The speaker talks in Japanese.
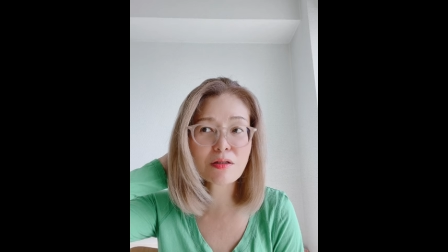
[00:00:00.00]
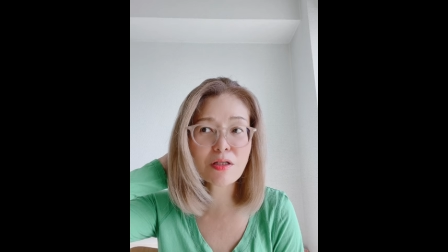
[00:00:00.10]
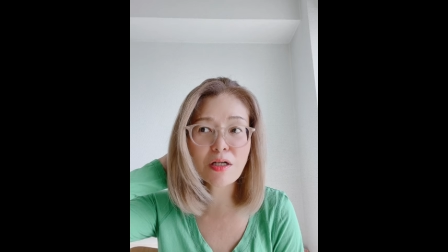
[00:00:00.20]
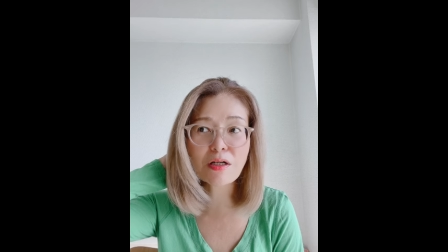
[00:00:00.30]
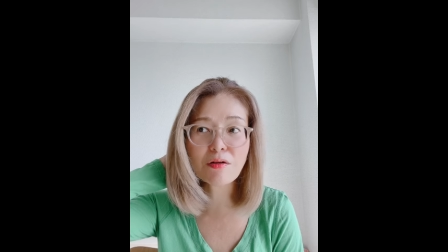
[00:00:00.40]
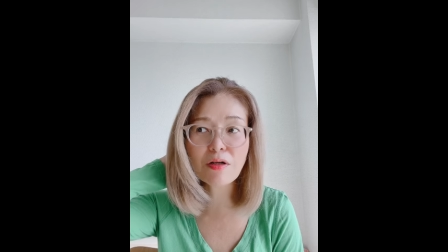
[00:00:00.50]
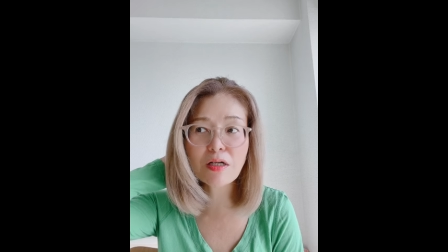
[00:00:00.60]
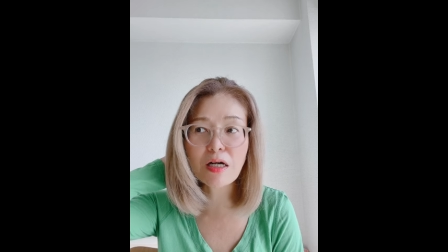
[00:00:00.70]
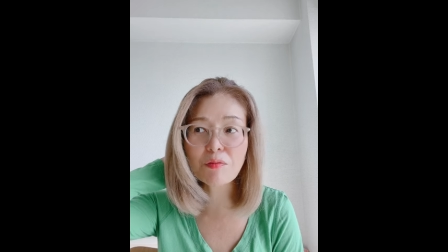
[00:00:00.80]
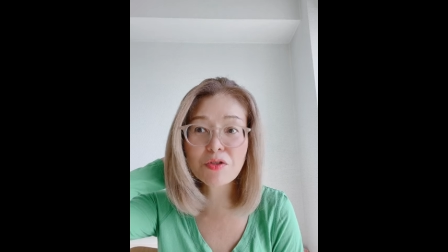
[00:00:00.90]
力は
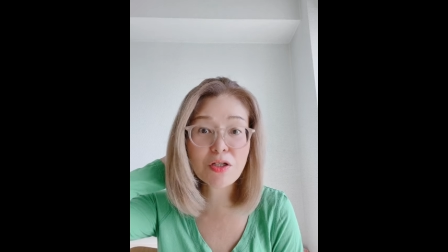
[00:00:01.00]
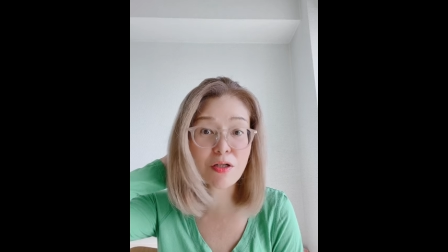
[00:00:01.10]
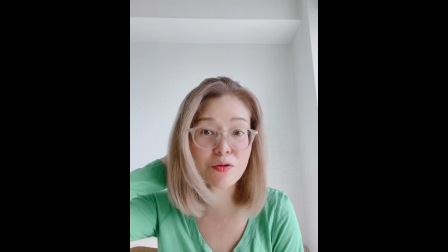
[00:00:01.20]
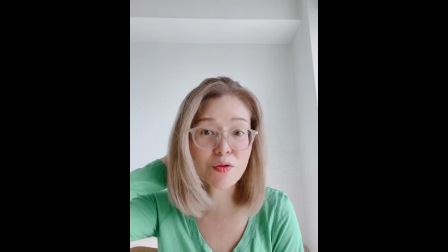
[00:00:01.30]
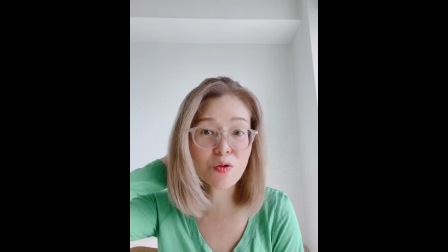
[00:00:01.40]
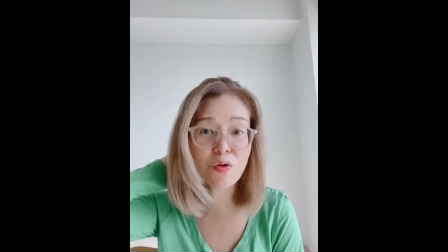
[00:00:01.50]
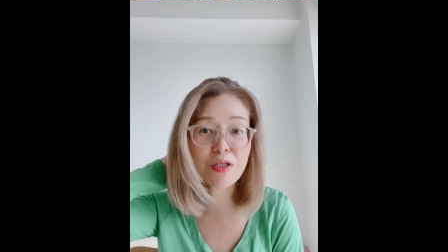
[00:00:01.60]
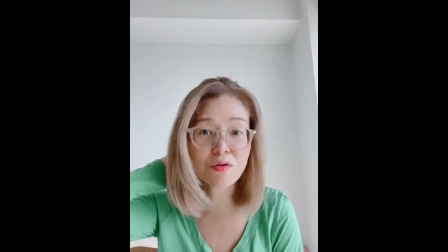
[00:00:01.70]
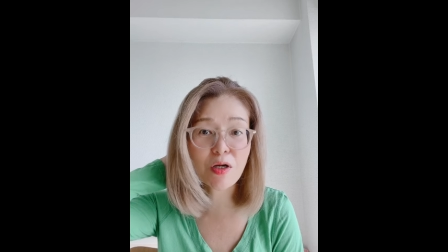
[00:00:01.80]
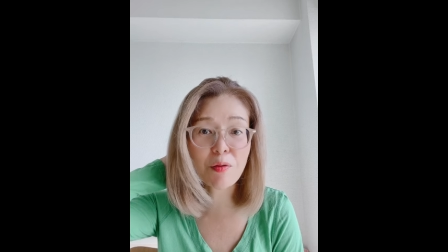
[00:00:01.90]
噛む力は強いん
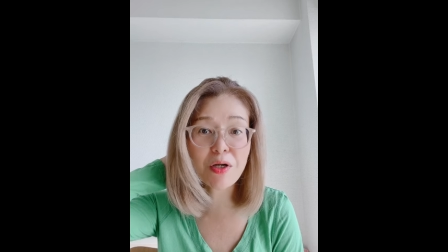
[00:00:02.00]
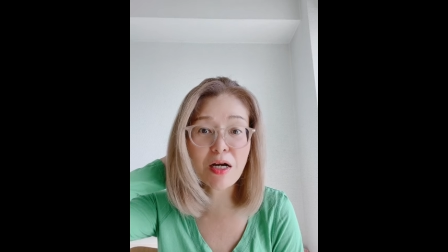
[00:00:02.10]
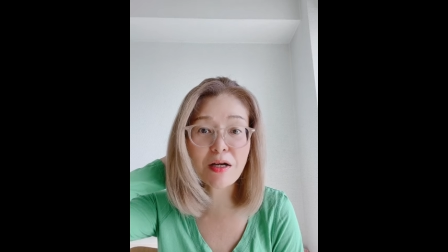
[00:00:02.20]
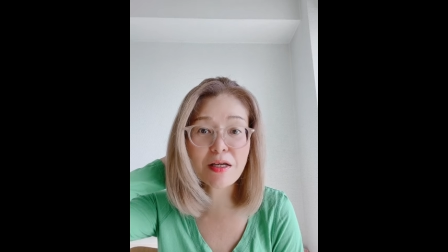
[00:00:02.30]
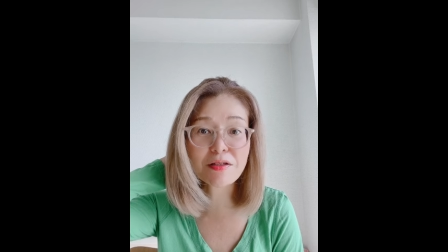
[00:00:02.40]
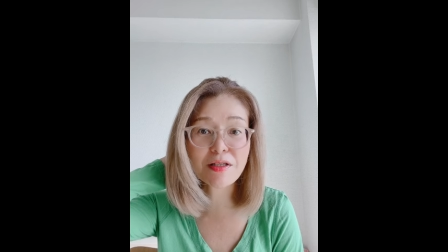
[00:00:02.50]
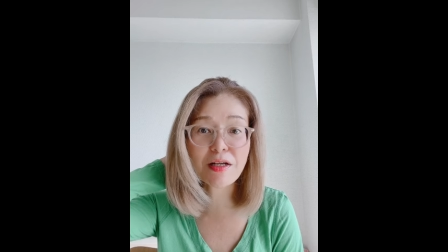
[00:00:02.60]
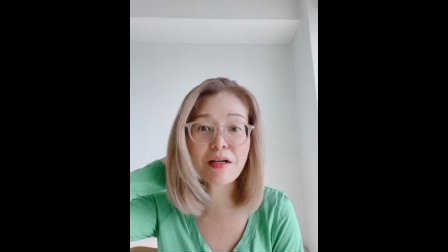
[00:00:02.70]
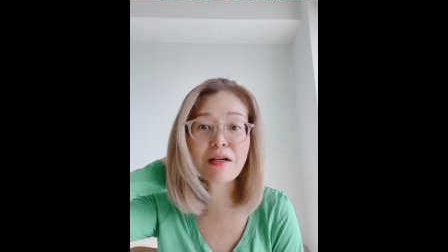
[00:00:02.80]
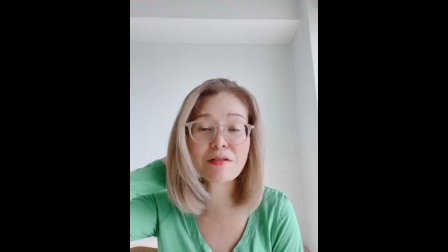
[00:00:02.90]
ですよあんま加減してな
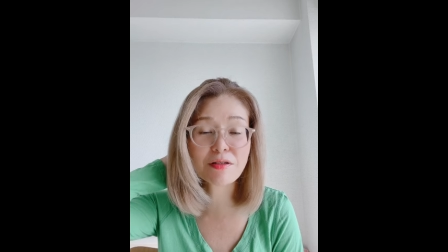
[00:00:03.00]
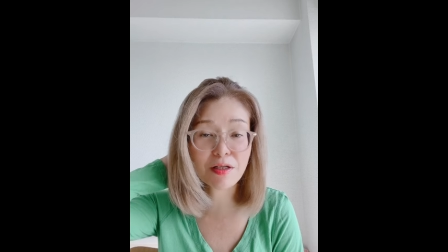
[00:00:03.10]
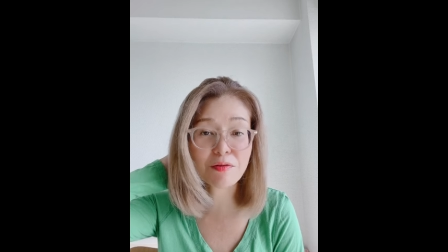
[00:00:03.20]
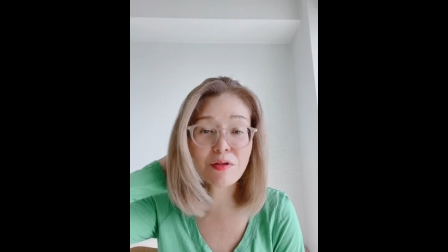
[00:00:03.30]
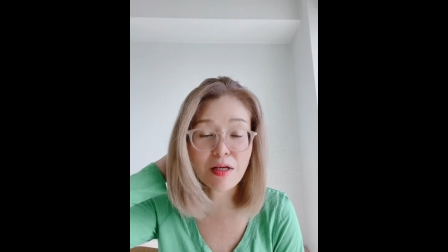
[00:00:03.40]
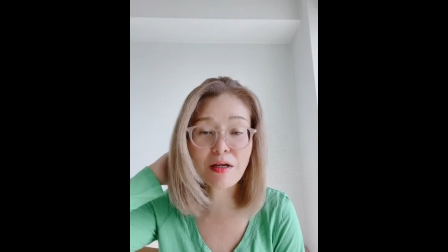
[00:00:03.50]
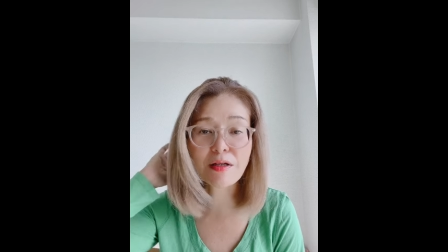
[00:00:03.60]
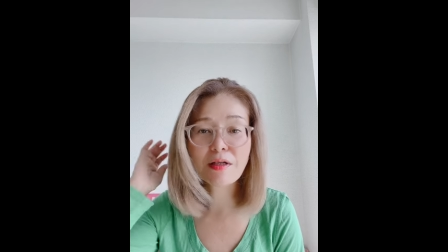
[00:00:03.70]
い感じなので